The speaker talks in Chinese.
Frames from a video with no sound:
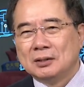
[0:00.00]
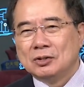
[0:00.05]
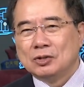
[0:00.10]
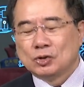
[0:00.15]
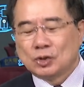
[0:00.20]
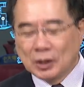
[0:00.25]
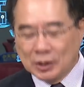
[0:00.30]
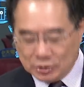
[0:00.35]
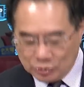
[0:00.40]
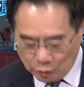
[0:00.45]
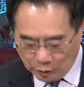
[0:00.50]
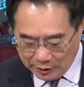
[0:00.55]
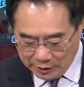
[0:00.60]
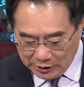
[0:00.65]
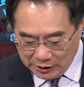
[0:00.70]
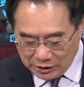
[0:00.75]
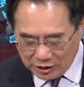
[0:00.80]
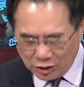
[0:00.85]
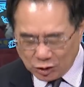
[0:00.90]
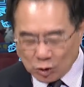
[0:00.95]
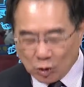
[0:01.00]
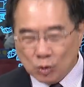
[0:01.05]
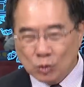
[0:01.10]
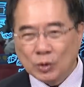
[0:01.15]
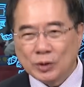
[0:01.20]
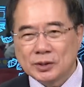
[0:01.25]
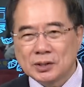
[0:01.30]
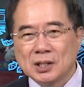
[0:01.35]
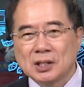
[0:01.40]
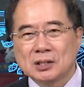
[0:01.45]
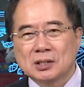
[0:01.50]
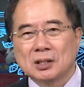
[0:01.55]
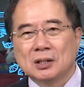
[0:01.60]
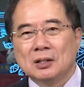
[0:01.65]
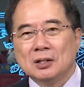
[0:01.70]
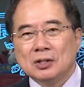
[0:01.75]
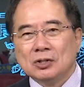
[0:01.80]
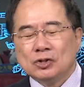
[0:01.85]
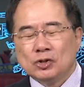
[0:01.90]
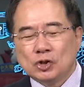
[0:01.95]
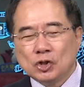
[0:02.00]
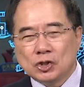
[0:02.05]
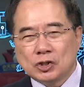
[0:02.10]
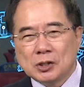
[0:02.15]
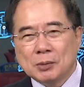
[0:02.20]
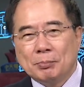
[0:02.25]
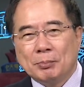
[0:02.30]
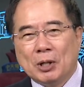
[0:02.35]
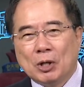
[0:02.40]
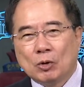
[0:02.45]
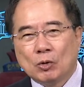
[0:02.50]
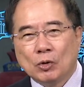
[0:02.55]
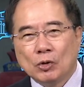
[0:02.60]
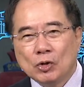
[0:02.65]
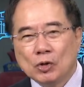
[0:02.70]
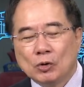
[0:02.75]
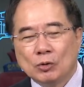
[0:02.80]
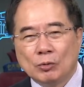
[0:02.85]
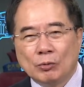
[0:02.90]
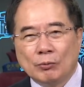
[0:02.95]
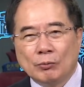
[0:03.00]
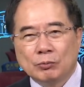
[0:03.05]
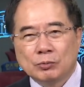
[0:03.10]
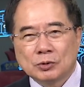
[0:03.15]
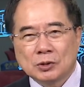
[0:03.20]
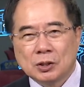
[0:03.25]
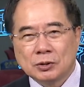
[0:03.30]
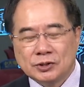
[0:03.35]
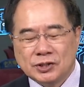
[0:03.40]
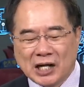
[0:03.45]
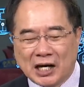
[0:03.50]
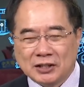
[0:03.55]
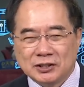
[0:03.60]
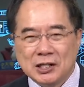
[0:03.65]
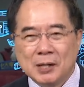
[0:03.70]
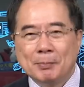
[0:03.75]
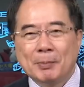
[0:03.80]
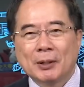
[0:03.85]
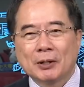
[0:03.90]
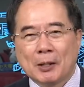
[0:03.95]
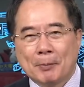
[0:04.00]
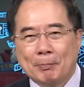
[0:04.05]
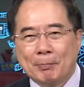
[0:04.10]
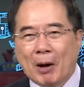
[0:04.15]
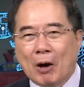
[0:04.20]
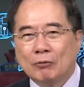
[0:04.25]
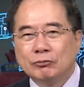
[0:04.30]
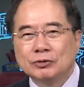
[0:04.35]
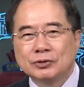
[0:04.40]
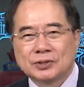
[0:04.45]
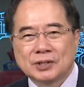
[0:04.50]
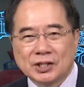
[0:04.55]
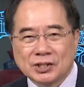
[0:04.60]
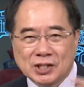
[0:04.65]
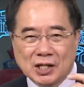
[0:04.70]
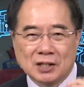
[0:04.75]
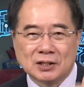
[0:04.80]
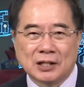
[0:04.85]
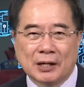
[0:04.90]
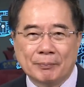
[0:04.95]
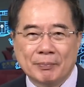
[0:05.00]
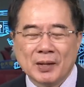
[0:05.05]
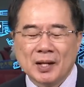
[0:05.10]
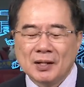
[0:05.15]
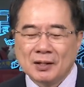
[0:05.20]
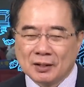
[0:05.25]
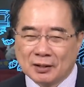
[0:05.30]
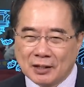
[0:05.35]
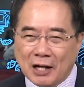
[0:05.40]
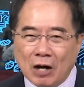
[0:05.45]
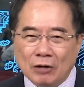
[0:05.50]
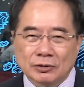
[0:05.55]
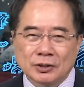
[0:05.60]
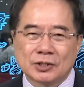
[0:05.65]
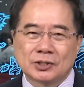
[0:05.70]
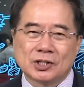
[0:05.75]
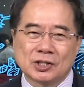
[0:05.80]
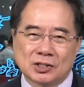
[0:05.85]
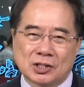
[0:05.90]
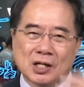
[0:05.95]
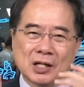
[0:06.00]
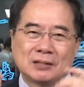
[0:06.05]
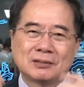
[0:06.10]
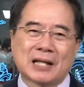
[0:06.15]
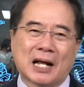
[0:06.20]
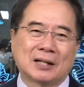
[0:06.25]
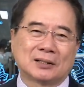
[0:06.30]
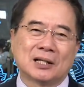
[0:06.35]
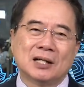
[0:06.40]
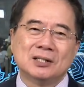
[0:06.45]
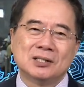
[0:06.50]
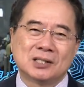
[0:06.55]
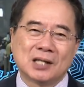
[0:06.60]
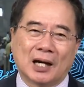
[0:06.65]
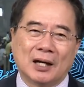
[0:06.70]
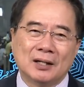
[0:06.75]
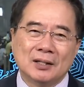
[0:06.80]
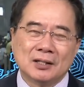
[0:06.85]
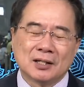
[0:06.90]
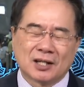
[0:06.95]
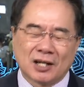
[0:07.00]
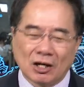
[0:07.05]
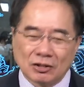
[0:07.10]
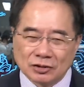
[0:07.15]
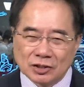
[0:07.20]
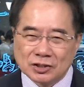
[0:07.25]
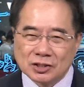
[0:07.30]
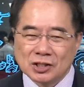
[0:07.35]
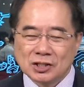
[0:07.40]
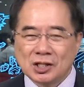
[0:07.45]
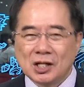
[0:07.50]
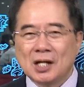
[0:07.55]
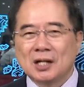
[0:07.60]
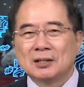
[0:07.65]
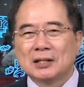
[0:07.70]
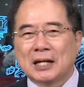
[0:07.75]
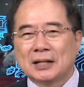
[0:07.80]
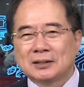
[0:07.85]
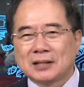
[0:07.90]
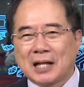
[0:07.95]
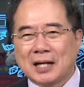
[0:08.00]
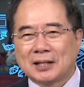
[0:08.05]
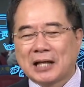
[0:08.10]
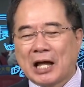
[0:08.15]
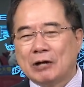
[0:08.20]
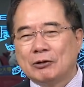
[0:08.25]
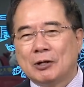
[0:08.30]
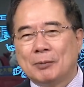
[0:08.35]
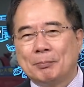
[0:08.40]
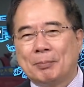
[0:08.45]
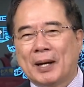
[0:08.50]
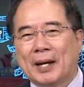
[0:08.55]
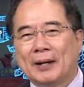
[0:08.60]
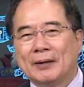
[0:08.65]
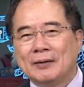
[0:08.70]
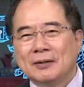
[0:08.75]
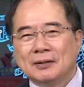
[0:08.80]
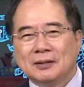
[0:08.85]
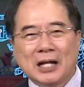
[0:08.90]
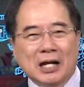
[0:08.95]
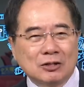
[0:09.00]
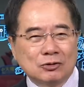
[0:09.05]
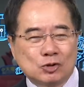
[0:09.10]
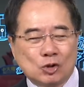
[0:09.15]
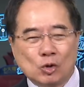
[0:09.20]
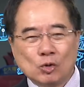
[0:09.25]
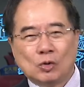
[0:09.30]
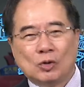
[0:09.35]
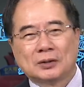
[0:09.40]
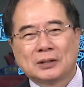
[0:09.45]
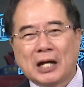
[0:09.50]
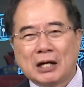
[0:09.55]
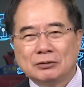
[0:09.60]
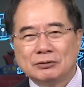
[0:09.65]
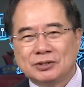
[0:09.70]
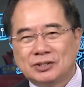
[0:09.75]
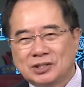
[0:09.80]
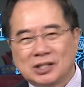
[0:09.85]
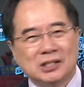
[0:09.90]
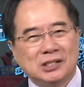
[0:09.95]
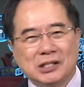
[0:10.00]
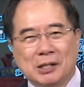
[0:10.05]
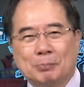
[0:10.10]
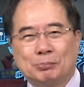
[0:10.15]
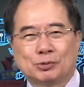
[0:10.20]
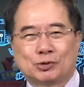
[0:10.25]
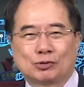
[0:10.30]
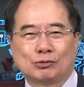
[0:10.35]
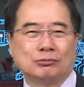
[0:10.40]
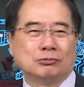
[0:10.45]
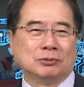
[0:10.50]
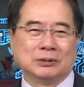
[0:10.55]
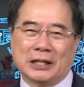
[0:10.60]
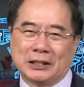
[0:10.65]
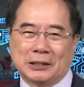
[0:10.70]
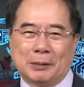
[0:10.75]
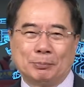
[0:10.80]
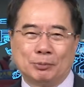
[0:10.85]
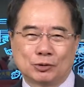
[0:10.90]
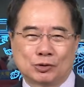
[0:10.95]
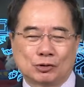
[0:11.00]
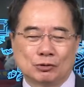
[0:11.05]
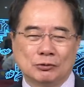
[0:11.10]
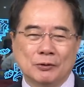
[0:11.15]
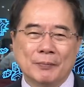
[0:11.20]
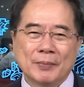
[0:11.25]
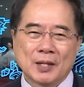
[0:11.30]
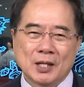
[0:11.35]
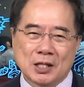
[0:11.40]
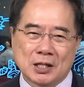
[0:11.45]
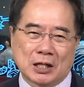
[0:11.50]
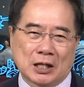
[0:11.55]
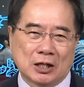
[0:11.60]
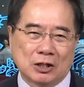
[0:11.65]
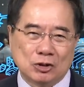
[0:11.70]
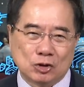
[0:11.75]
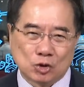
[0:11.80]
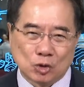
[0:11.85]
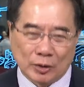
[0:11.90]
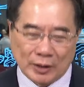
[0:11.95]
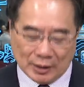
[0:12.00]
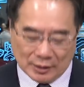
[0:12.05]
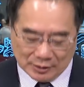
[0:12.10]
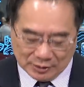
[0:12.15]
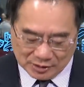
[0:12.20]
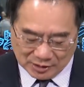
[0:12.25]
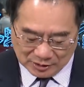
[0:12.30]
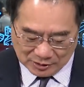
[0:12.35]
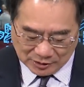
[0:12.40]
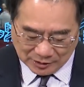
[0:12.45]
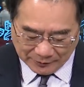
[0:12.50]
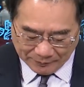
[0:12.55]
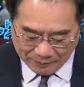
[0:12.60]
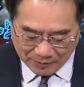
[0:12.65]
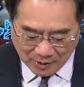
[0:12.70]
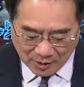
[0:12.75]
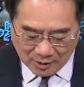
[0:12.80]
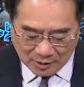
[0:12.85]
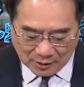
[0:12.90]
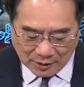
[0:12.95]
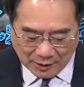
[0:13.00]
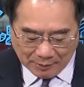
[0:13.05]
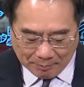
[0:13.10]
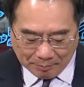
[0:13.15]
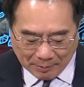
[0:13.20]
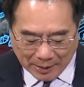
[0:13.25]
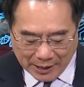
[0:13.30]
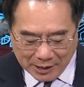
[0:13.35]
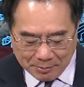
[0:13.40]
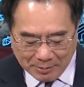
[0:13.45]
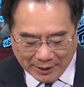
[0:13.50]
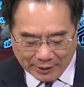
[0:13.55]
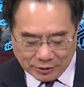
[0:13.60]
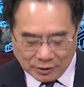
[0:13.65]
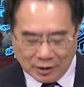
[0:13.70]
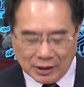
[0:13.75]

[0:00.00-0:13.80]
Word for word: 所以所谓一个中国政策，就是美国用想尽办法保护这些人。靠着这些人打天下，靠着这些人来打台湾牌，让中国大陆这里也不输，那里不输，一个很重要的政策。那买一买这